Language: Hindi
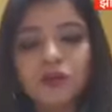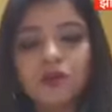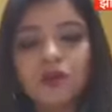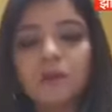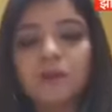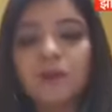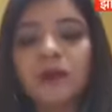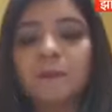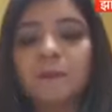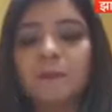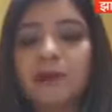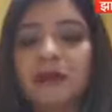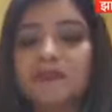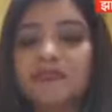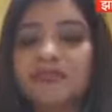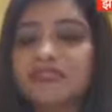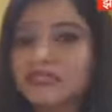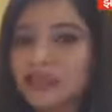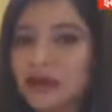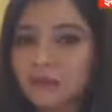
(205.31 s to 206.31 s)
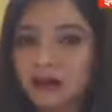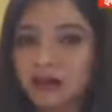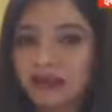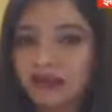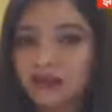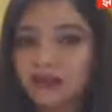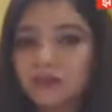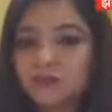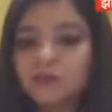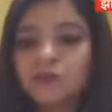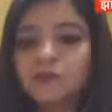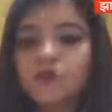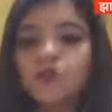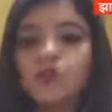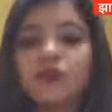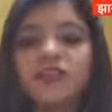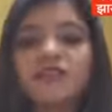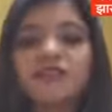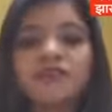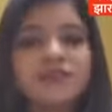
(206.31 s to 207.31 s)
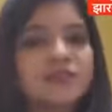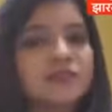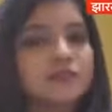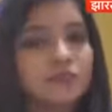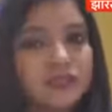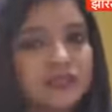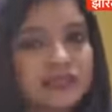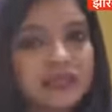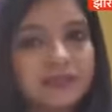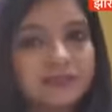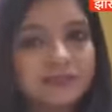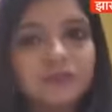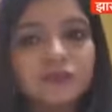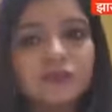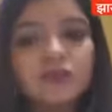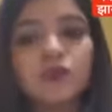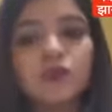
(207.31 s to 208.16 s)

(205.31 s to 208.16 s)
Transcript: उनमें बावन सामान्य उनतीस मुस्लिम